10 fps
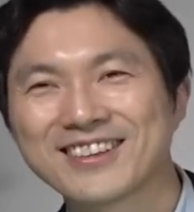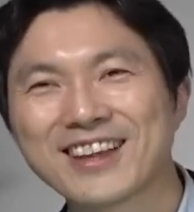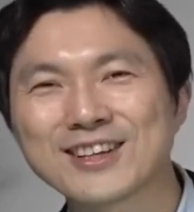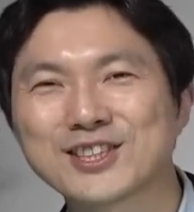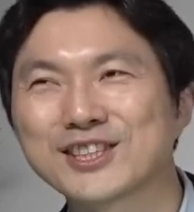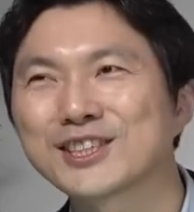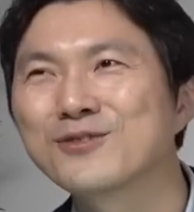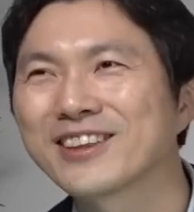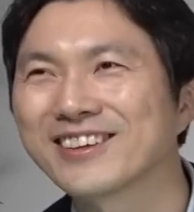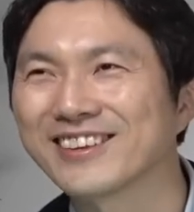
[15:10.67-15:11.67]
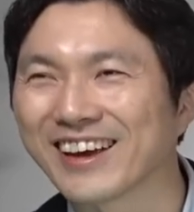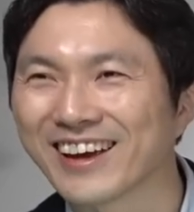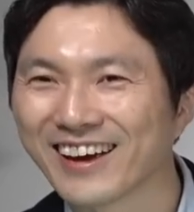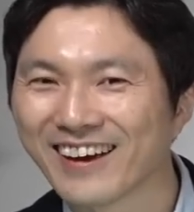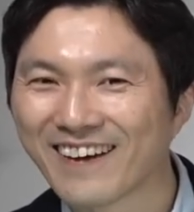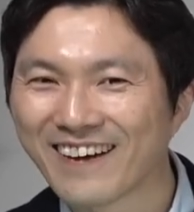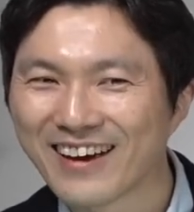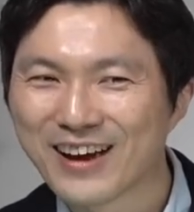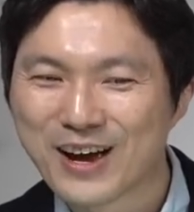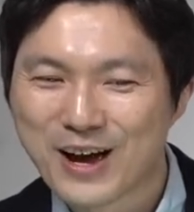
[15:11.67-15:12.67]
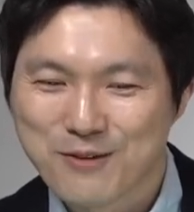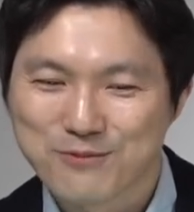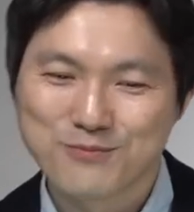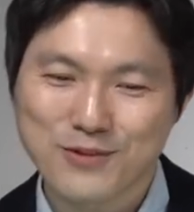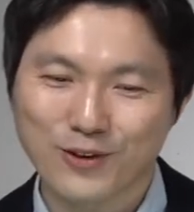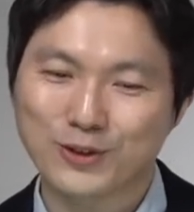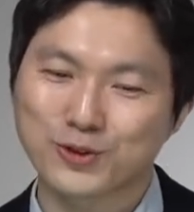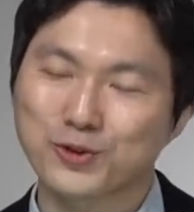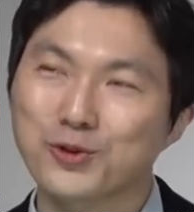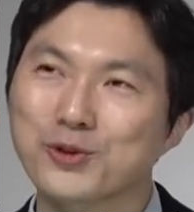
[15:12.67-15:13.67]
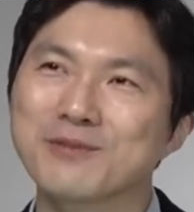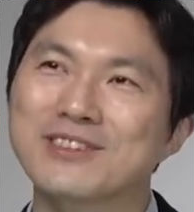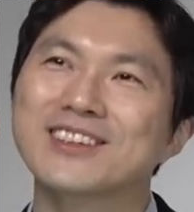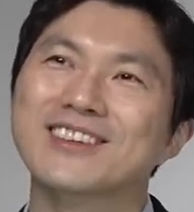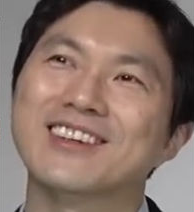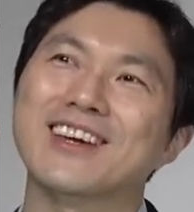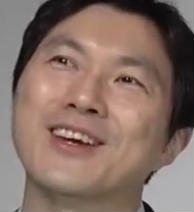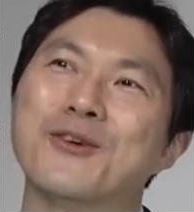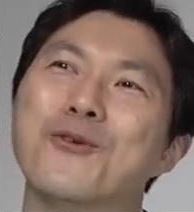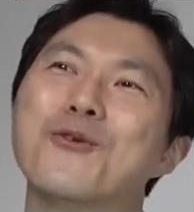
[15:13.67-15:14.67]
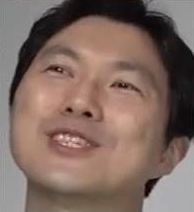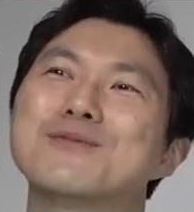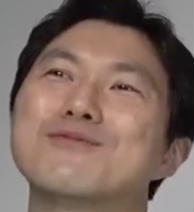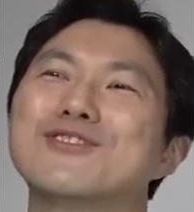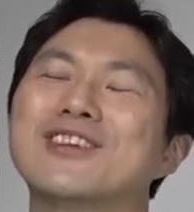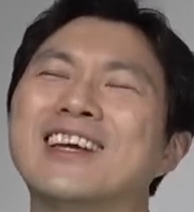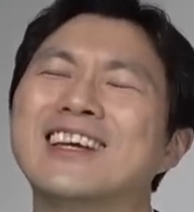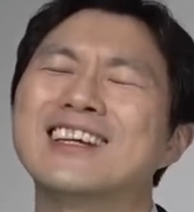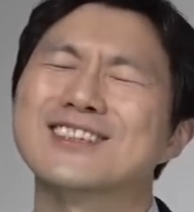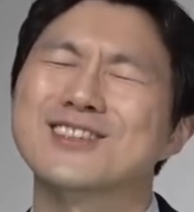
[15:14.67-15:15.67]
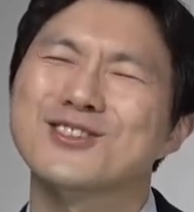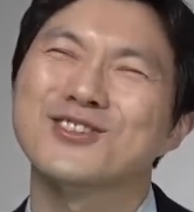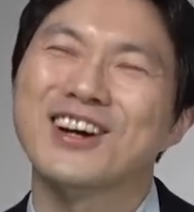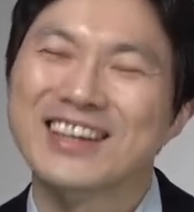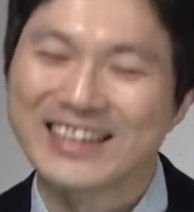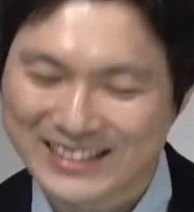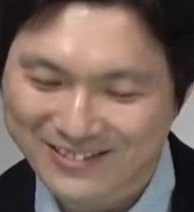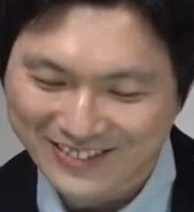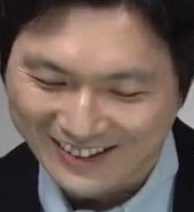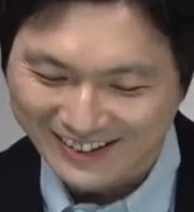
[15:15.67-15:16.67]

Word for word: 나 지금 왔는데 분명히 조금 늦게 오신 분이 있을 수가 있습니다.